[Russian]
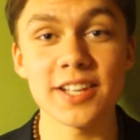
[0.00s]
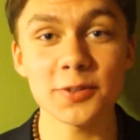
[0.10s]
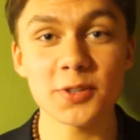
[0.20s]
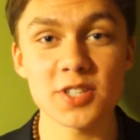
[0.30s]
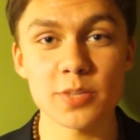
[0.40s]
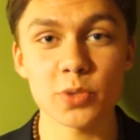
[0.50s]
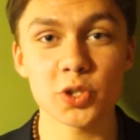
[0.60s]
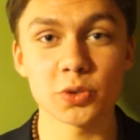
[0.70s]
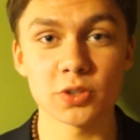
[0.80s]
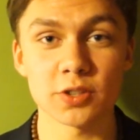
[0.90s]
Сидели в конце
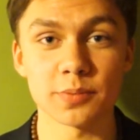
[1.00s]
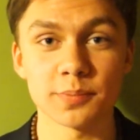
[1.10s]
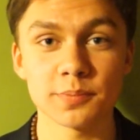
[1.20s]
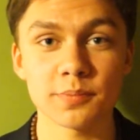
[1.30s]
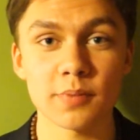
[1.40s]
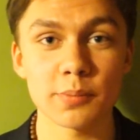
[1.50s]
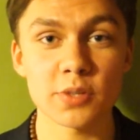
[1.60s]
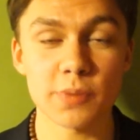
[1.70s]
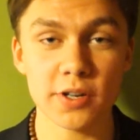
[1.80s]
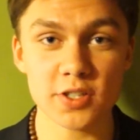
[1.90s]
маршрутки мы
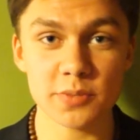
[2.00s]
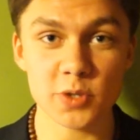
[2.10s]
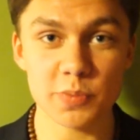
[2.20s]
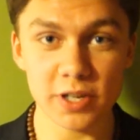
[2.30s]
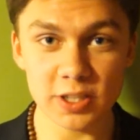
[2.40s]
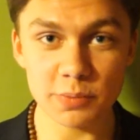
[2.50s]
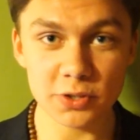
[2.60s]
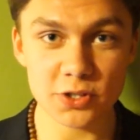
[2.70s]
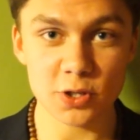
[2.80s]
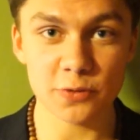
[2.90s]
с Максом успели
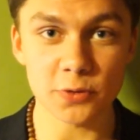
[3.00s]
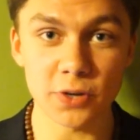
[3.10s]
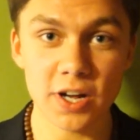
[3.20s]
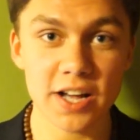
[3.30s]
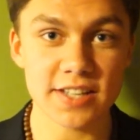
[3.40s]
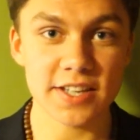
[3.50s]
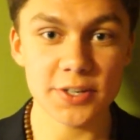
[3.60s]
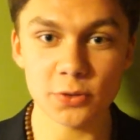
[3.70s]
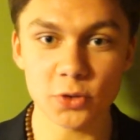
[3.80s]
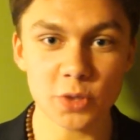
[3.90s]
допить газировку, а
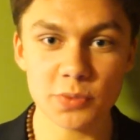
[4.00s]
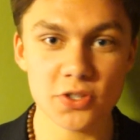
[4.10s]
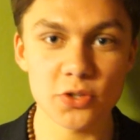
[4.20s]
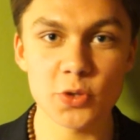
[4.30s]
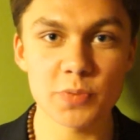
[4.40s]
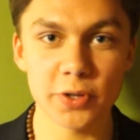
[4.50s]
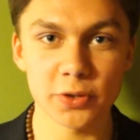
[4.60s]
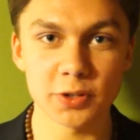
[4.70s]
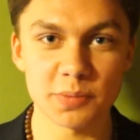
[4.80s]
Саня он тормоз и не успел ее